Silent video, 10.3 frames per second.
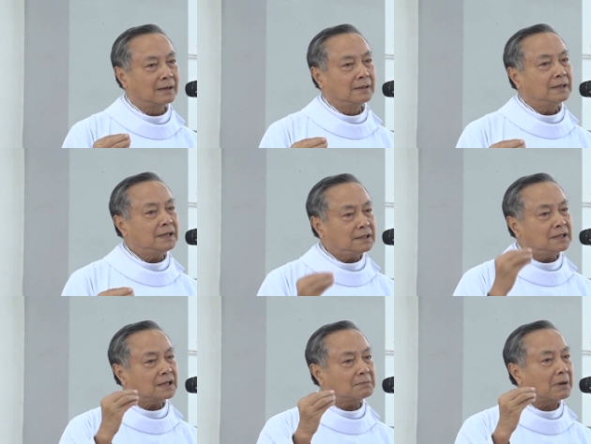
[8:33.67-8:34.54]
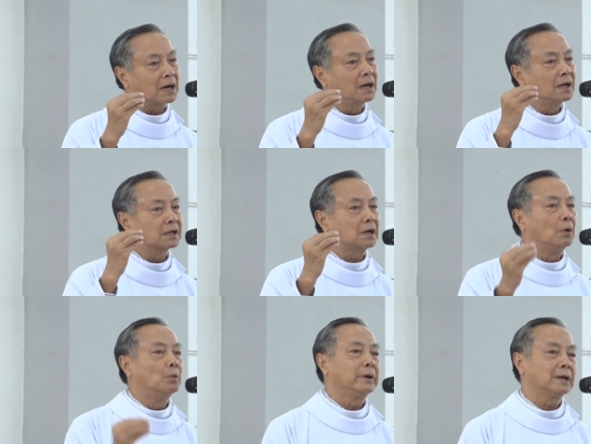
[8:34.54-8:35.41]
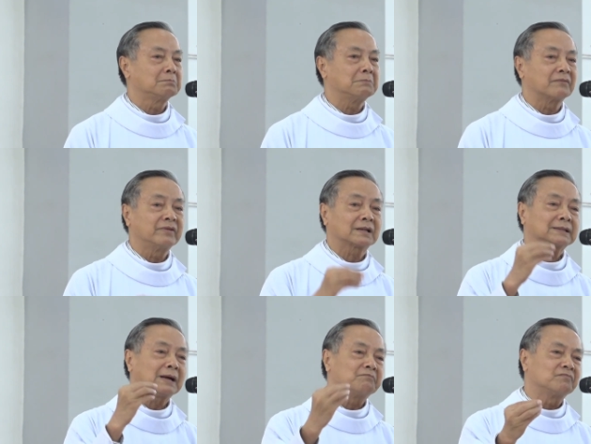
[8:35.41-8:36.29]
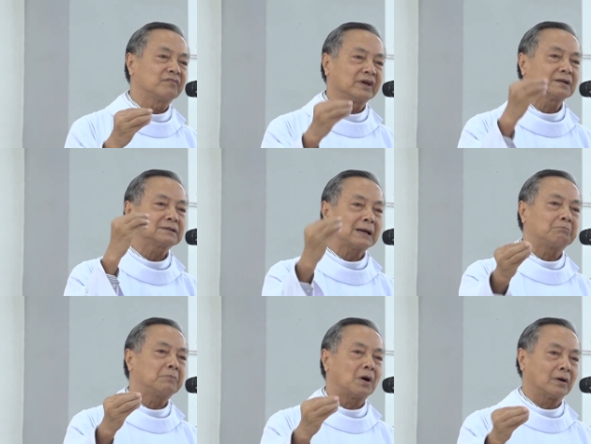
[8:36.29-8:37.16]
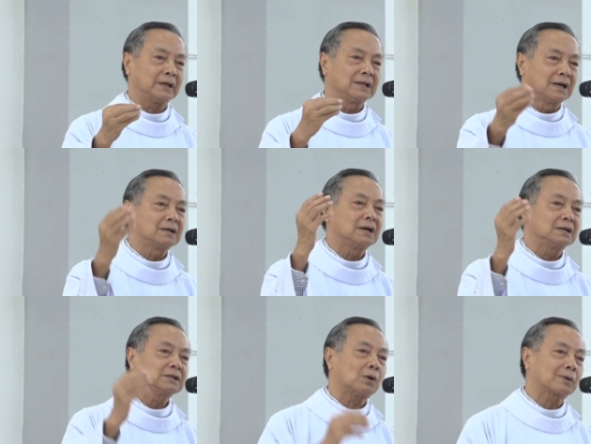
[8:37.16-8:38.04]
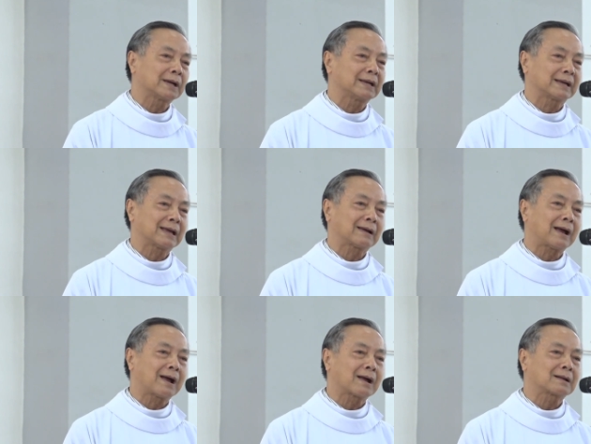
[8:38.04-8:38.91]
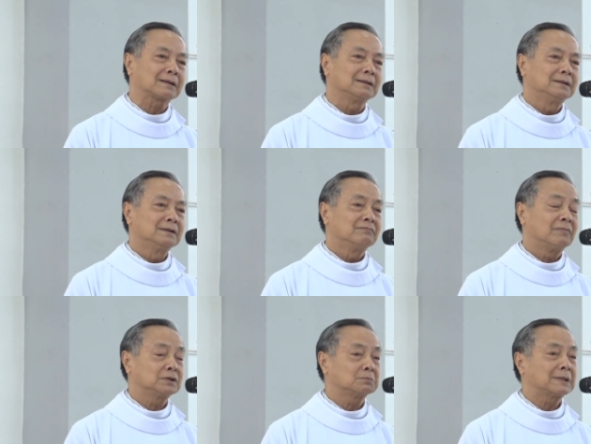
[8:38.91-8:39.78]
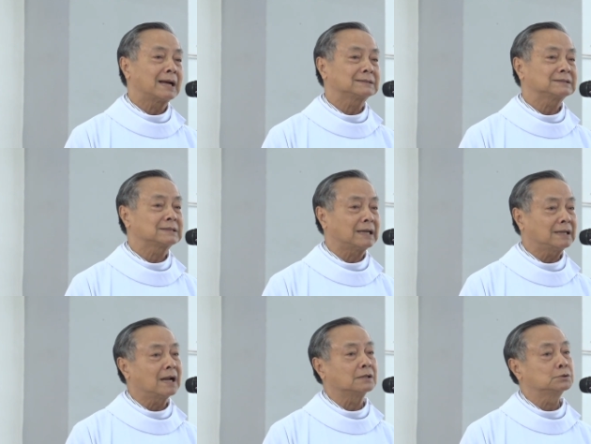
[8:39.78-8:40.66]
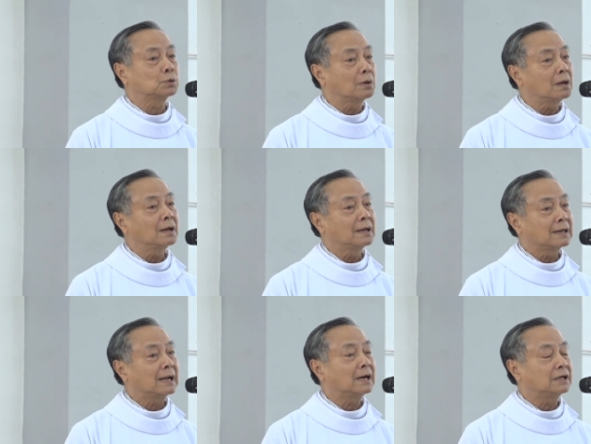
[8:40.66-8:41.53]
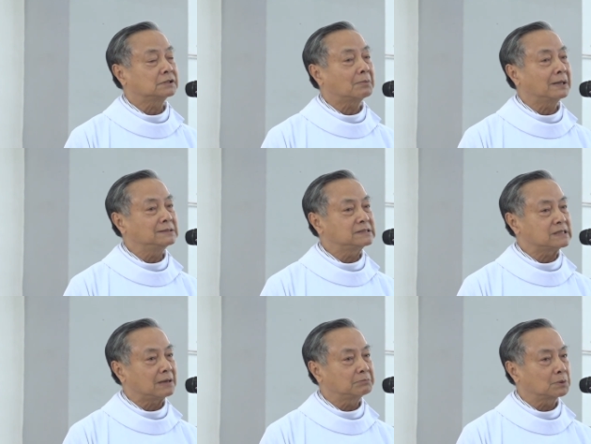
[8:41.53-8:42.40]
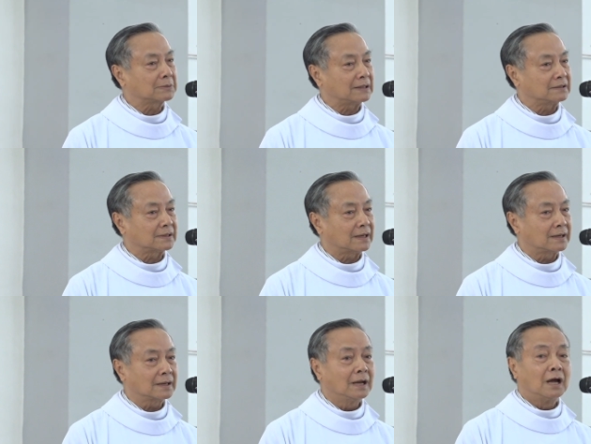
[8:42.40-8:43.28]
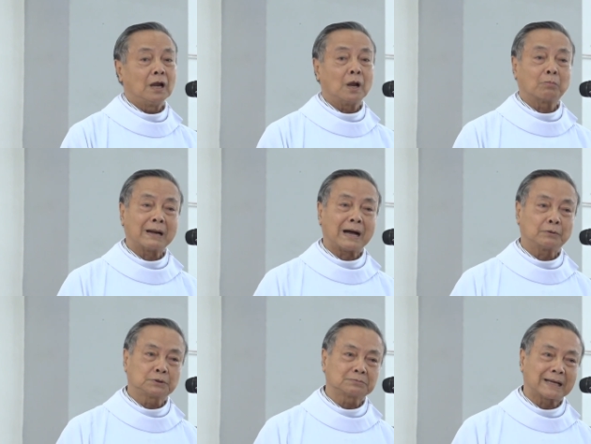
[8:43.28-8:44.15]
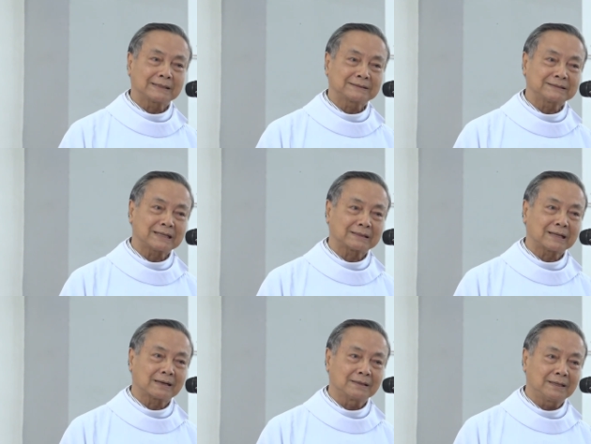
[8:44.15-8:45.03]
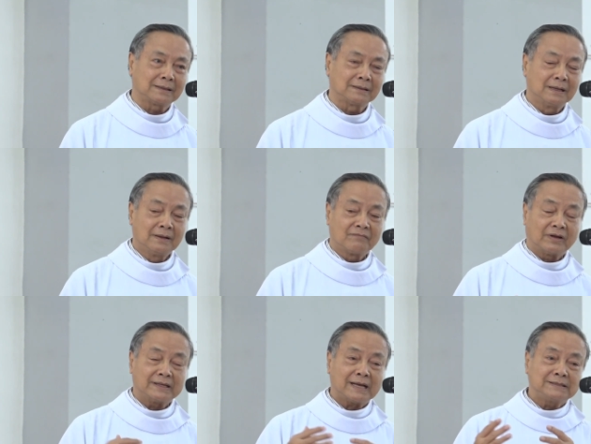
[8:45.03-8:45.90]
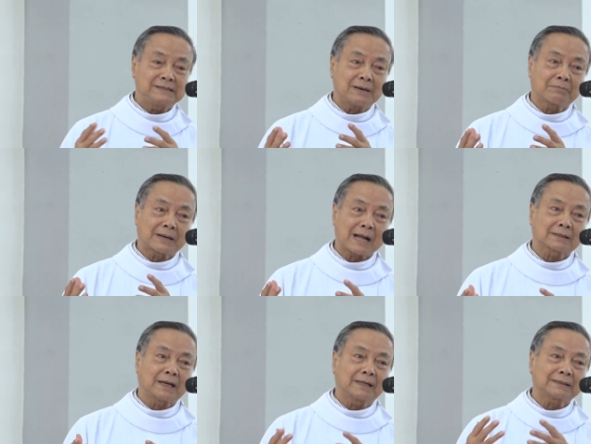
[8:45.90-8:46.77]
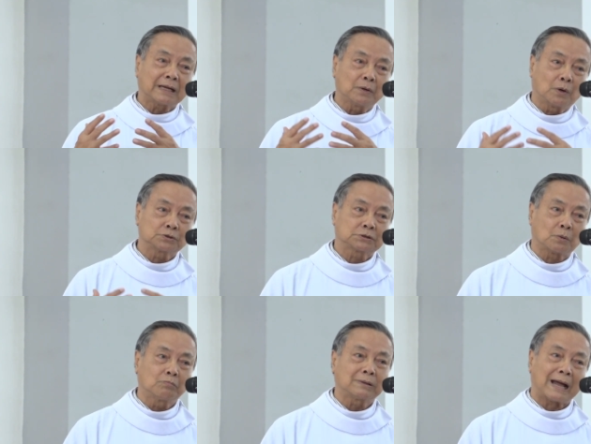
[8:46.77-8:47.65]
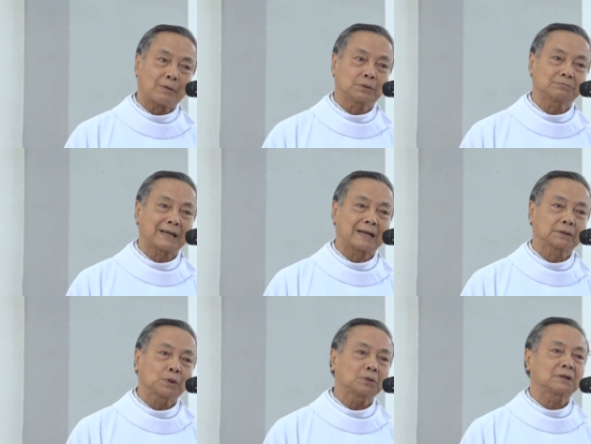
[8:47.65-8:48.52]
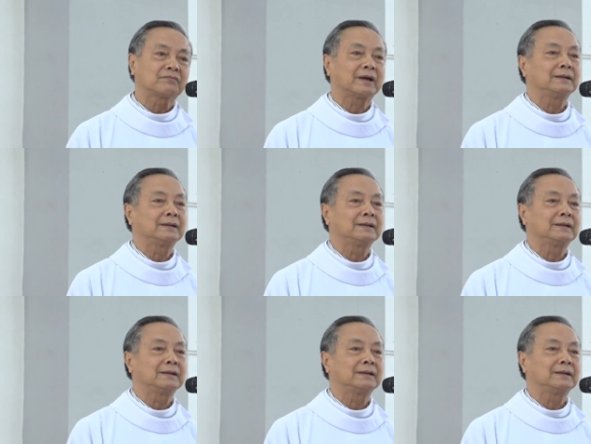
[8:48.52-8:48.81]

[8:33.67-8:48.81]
ít nhất là bằng lời cầu nguyện, bằng việc thăm viếng, thăm hỏi, nâng đỡ nhau cách để cách khác. Và chúng ta sẽ thấy rằng Chúa đang ở trong anh chị em chúng ta như thế. Lòng đạo chúng ta sẽ gia tăng đi. Và những anh chị em khác thấy cái thái độ sống đạo của chúng ta tốt như vậy,